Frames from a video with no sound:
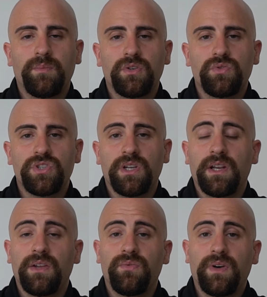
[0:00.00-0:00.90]
per
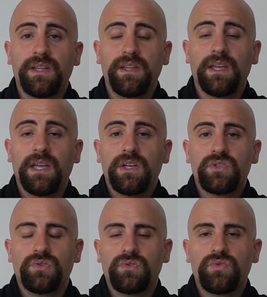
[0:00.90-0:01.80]
uscire, infatti
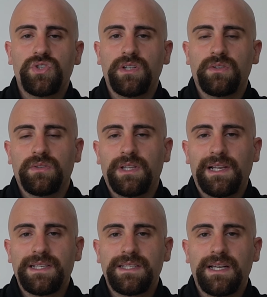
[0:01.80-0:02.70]
sono uscito
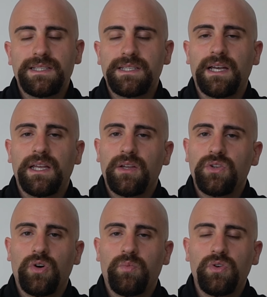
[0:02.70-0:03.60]
dalla stanza
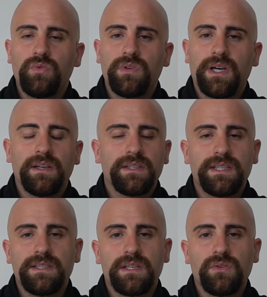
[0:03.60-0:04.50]
dopo l'una
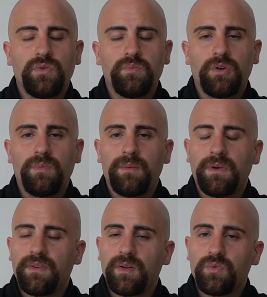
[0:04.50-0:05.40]
senza alcun
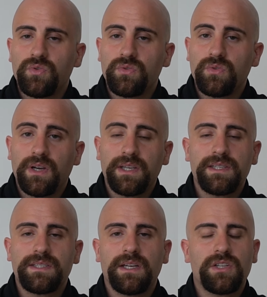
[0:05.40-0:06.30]
problema, avrei potuto
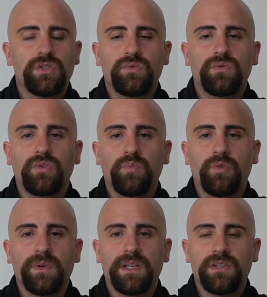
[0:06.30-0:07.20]
anche starci tutto il
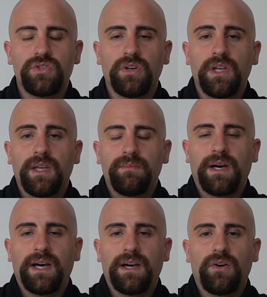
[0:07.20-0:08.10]
pomeriggio,
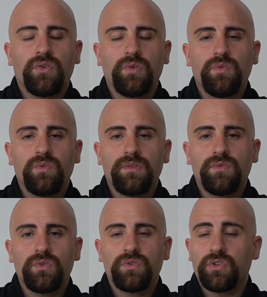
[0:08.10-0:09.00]
ma ho comunque
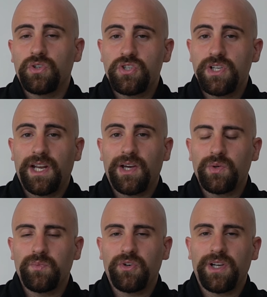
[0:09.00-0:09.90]
voluto girare
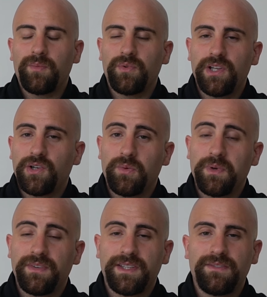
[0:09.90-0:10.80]
un po' Napoli
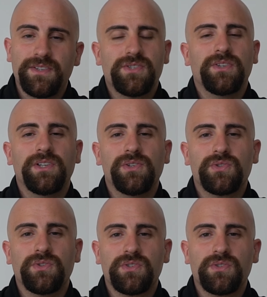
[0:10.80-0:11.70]
come avete visto nello
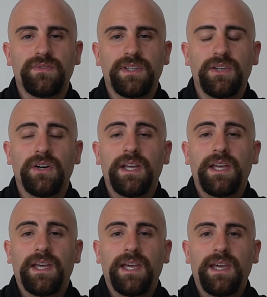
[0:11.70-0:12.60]
scorso video
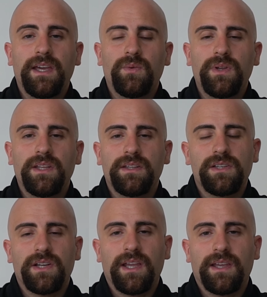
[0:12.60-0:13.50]
e quindi
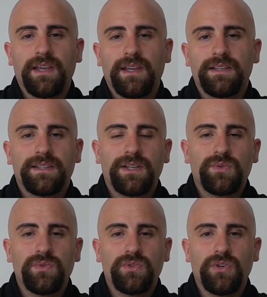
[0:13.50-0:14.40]
direi che tra
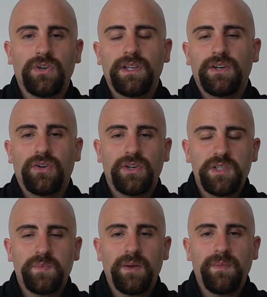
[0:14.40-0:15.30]
tutto ho
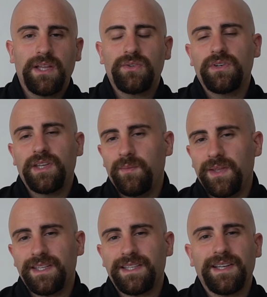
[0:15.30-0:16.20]
risparmiato e mi
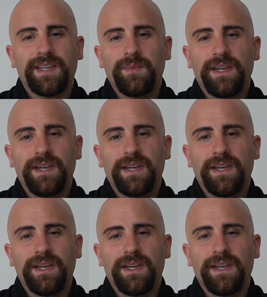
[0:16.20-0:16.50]
è andata anche